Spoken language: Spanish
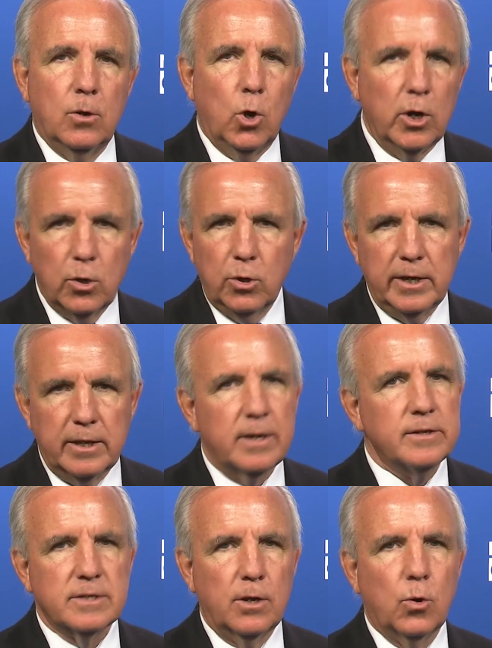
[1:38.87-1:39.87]
Hoy los
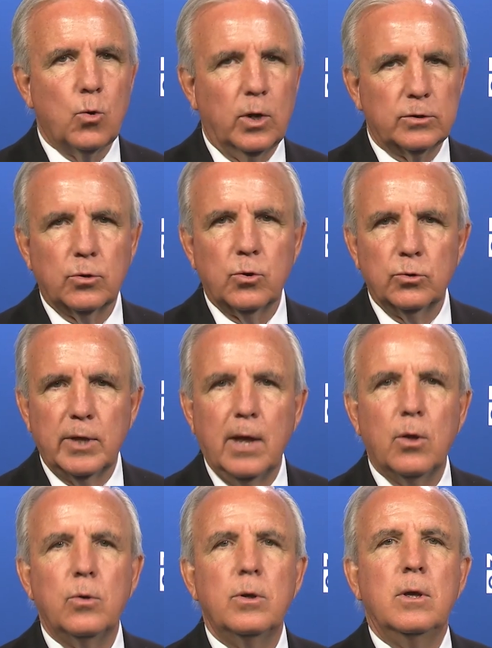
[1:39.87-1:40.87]
líderes de los cuatro
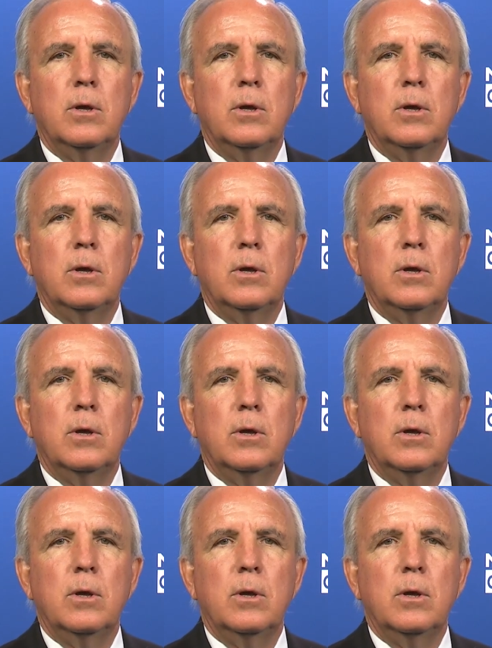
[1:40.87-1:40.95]
condados